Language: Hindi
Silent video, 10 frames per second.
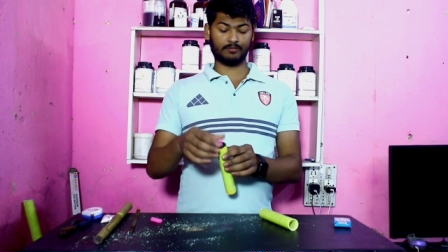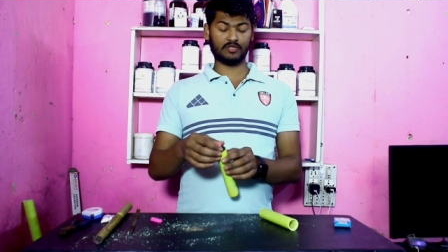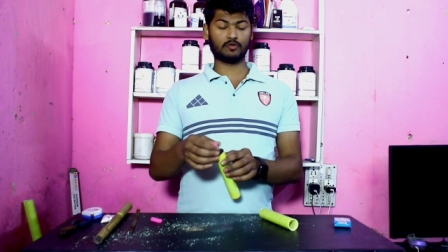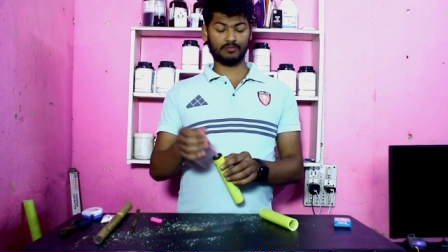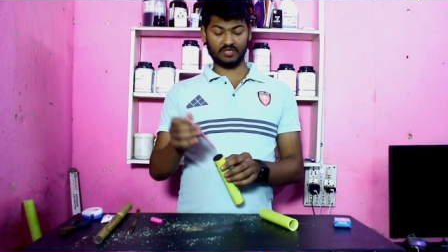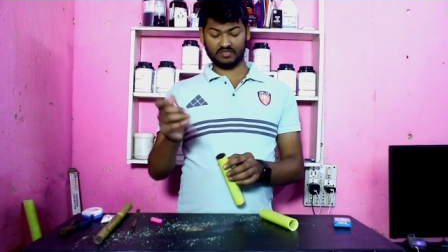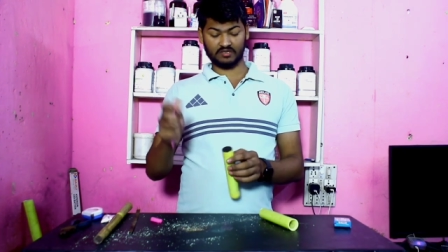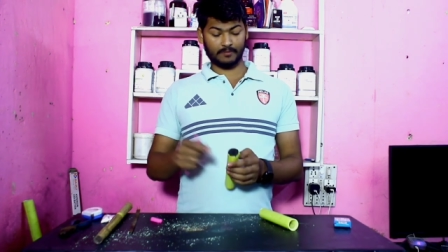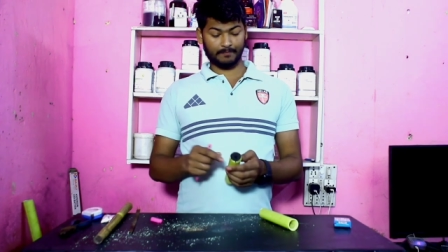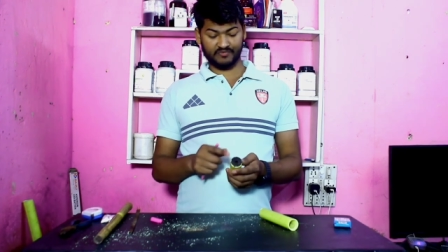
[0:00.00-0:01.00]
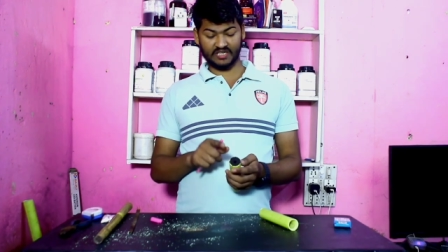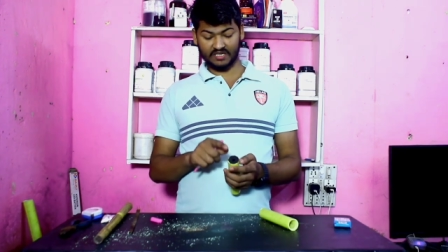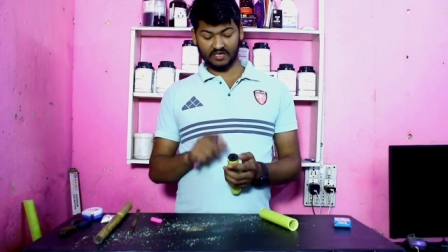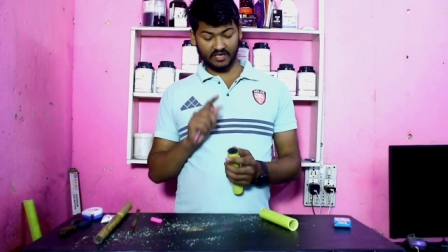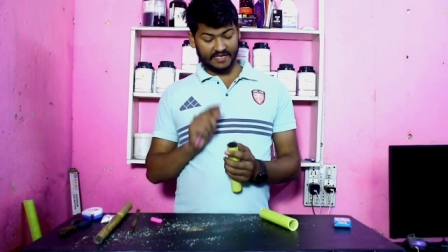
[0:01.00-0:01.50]
बीचों बीच
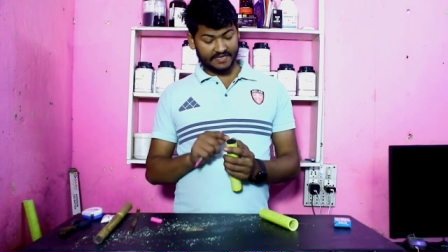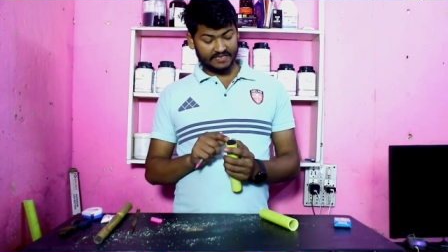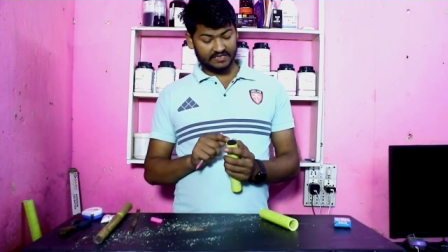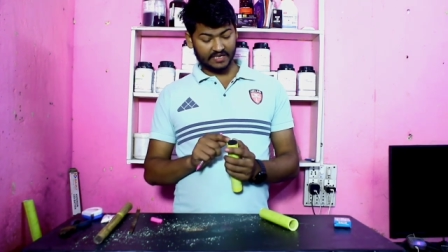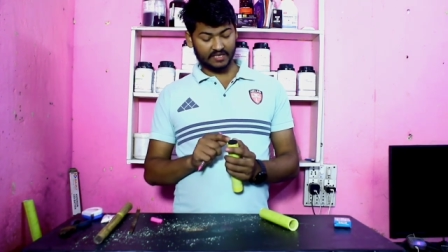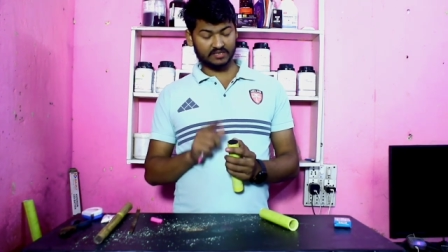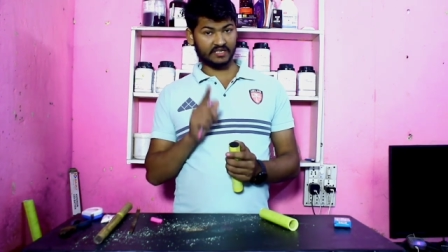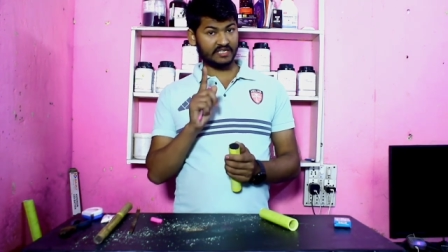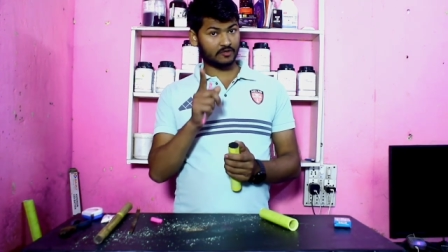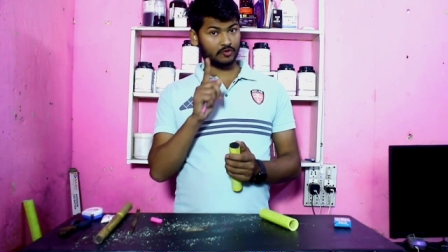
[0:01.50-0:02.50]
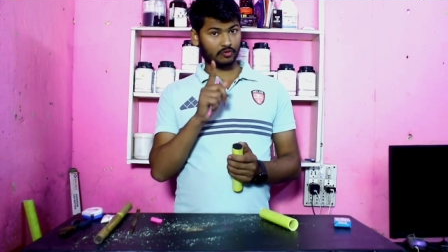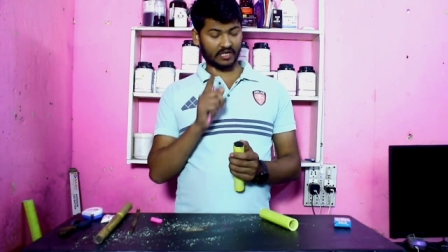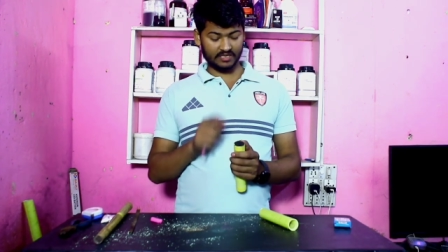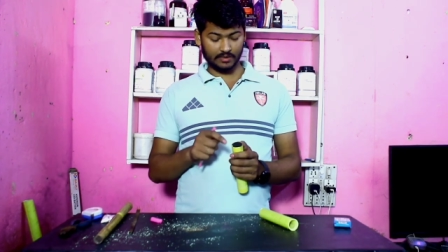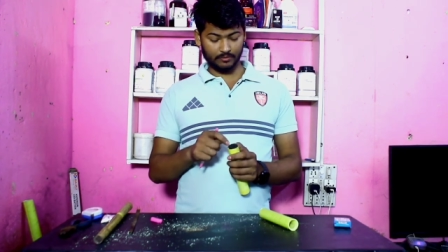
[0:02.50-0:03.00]
जैसे अगर एक इंच का है तो एक
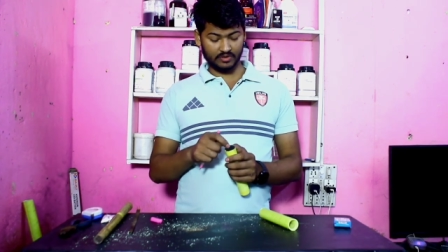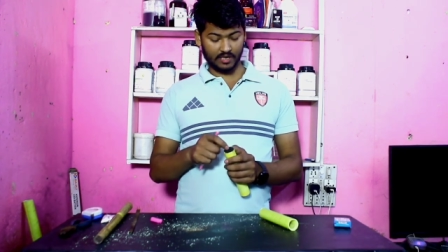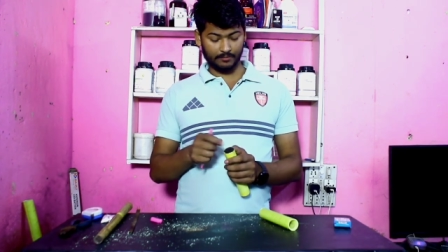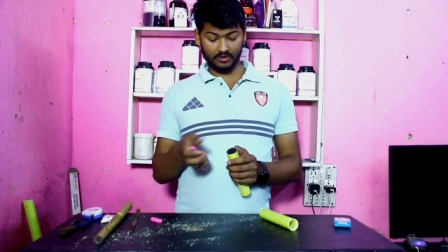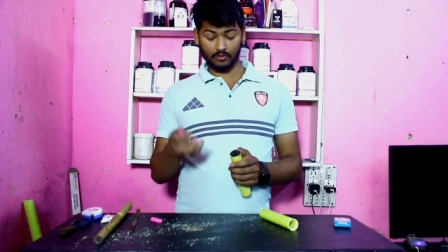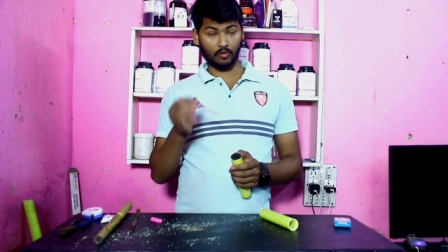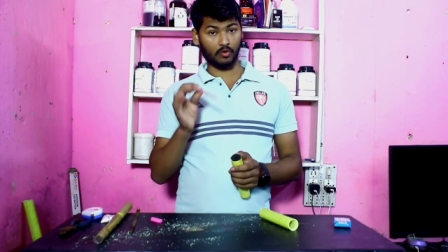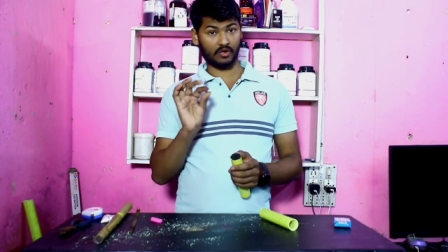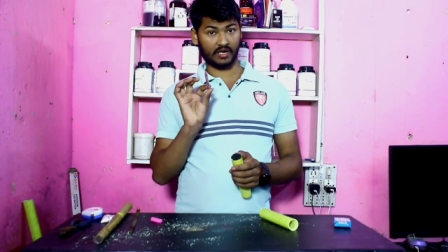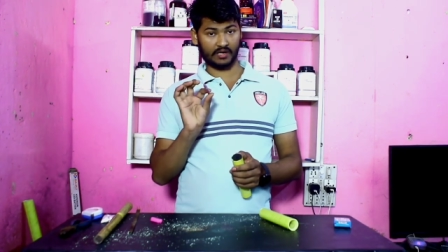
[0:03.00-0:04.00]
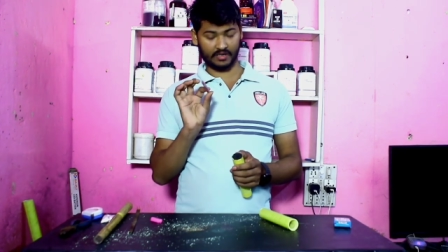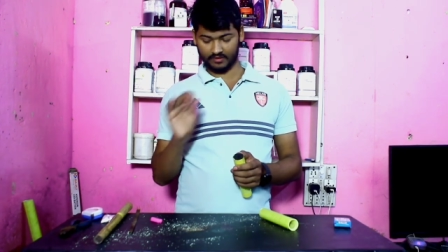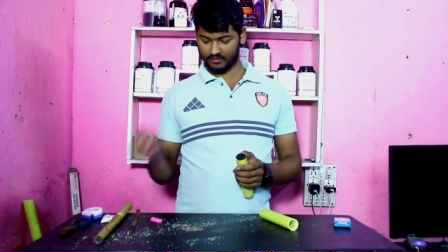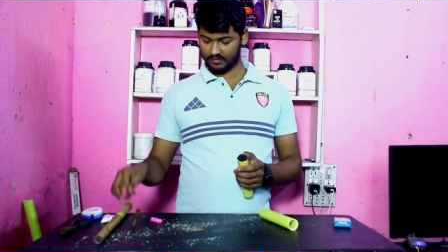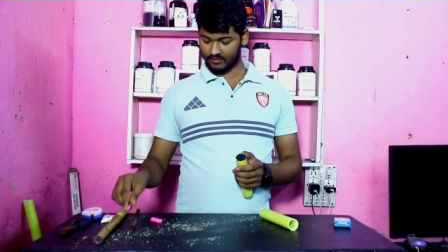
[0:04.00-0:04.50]
चौथाई आपको यहाँ पर होल्ड करना है